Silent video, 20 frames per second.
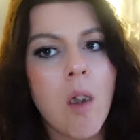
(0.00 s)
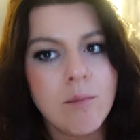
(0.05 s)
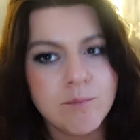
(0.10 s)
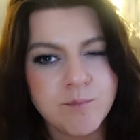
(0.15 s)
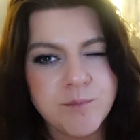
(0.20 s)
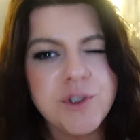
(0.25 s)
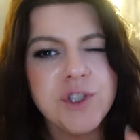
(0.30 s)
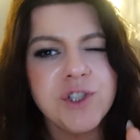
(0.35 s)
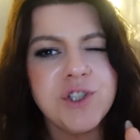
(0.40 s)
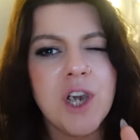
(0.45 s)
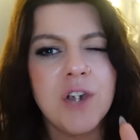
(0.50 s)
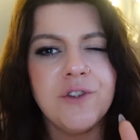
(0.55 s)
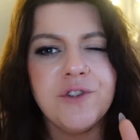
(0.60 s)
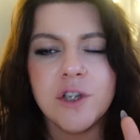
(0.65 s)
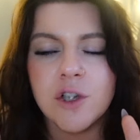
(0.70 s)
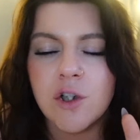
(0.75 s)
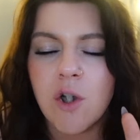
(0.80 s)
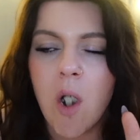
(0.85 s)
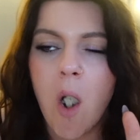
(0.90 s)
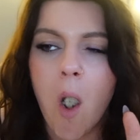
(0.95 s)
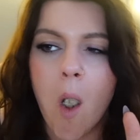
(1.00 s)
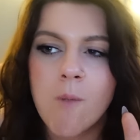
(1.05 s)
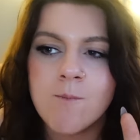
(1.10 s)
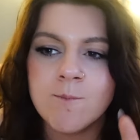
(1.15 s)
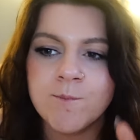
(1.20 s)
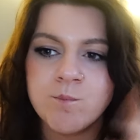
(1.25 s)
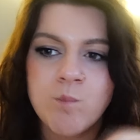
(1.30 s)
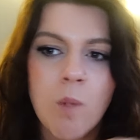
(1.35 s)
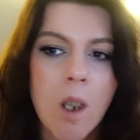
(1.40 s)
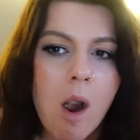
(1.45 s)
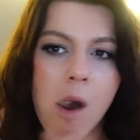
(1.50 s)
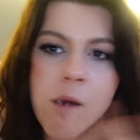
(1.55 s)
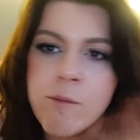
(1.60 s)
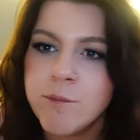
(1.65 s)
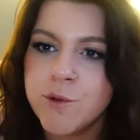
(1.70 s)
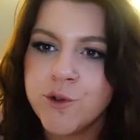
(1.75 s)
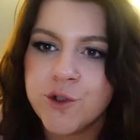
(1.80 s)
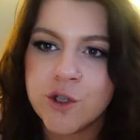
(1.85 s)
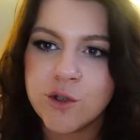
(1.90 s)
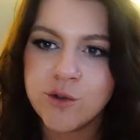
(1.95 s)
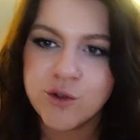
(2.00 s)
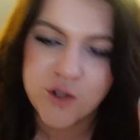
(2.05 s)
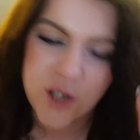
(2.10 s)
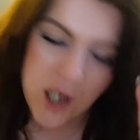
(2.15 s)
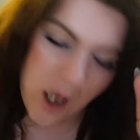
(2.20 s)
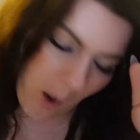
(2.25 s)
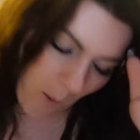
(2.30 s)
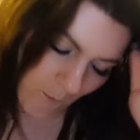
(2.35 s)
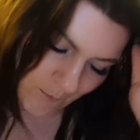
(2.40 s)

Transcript: Dzisiaj tylko. I to już nie.